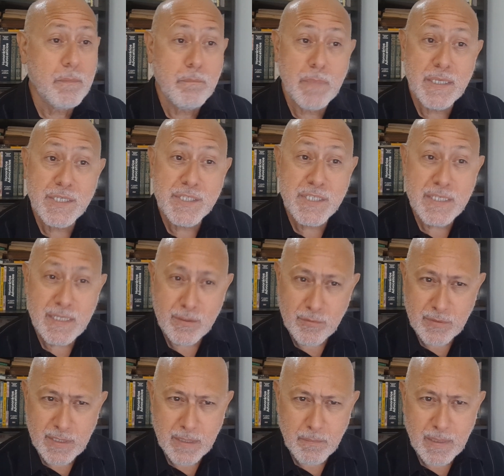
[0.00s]
Medicina
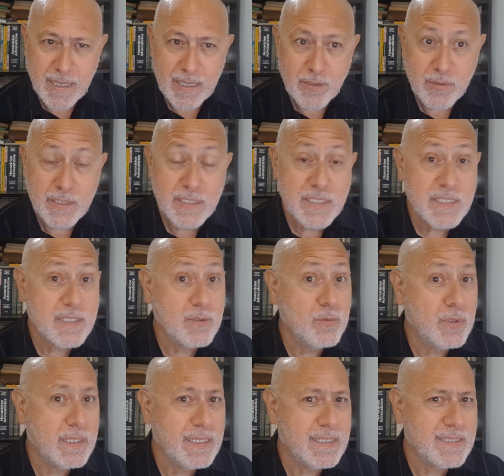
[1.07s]
do Trabalho e
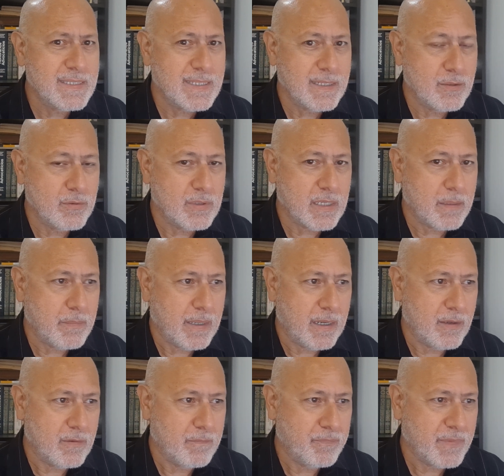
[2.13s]
Segurança do
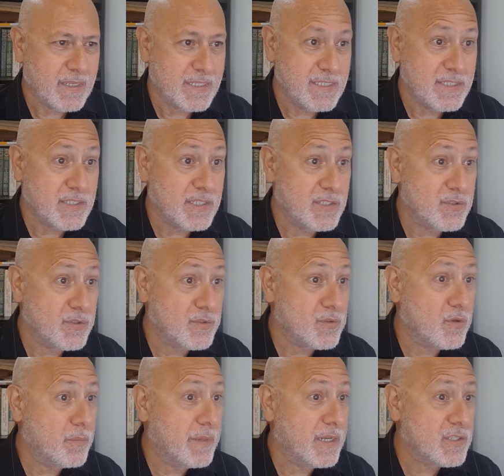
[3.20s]
Trabalho. As inscrições
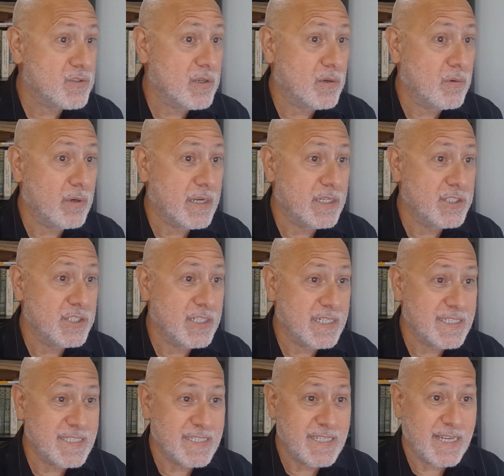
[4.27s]
começam agora,
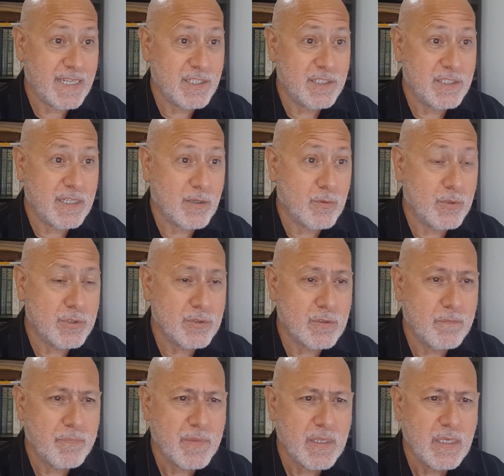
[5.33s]
dia 7 de
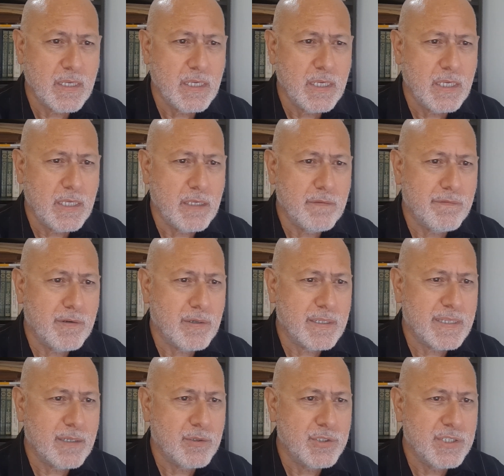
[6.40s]
agosto, e vão
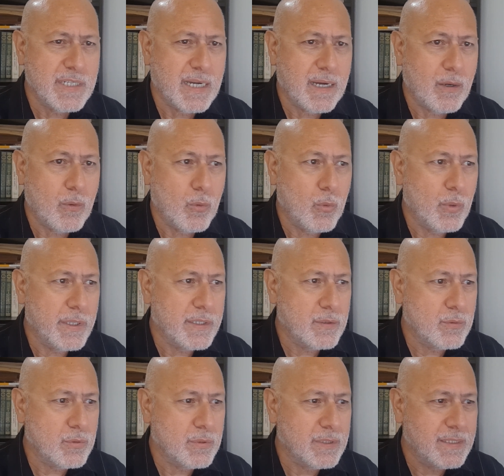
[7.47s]
até o dia
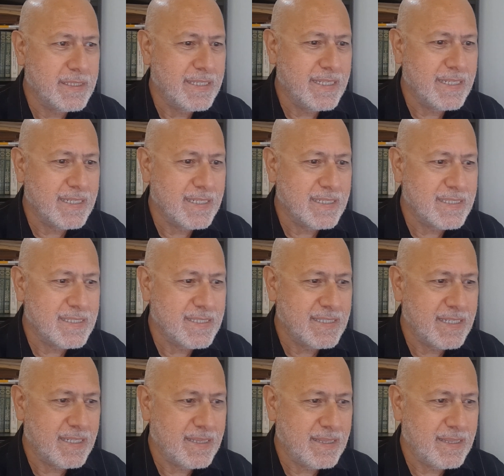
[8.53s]
8 de
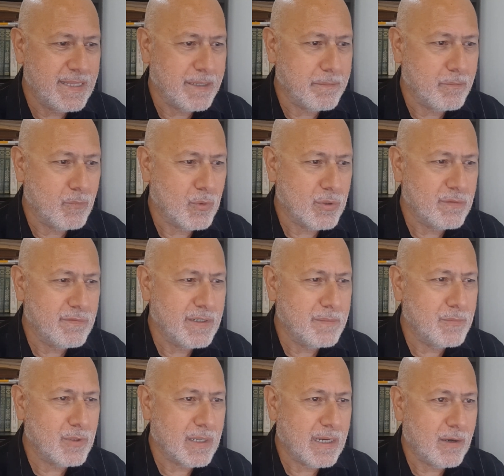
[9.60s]
setembro.
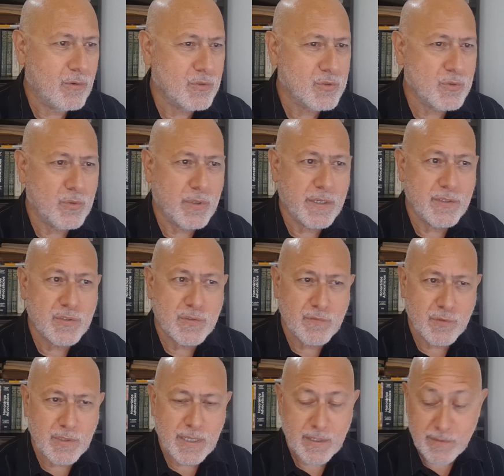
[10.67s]
Vamos lá, os Correios
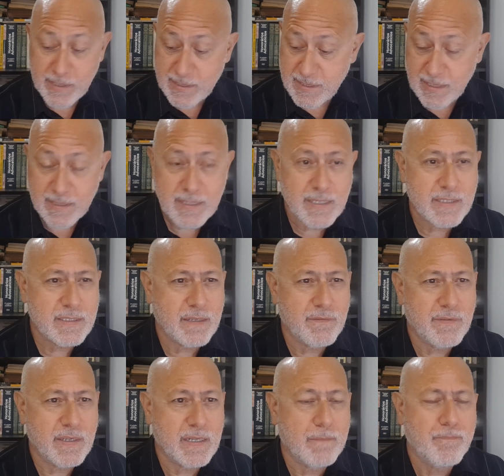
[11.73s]
divulgaram nesta
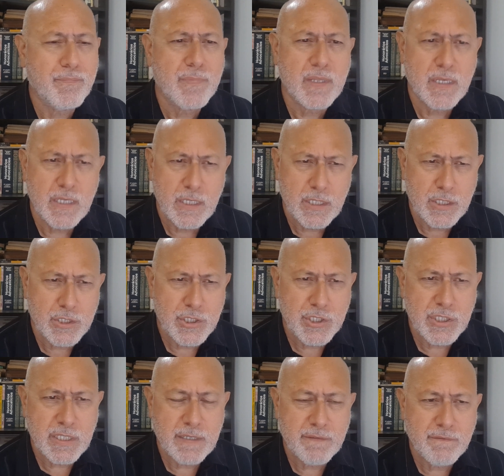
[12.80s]
terça-feira,
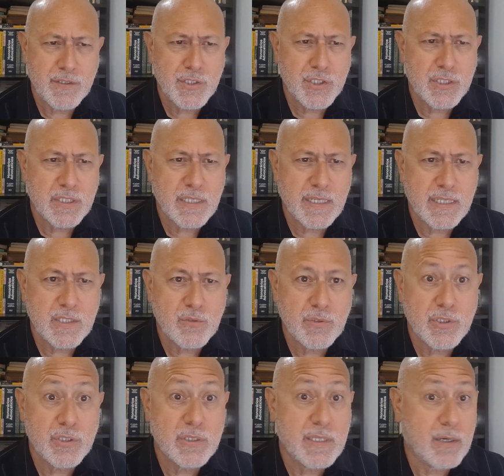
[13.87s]
dia 23, o
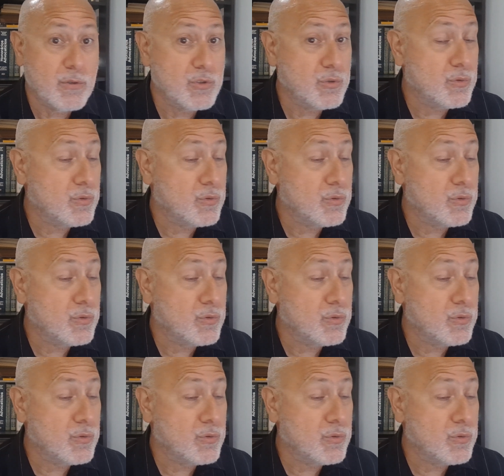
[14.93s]
edital de um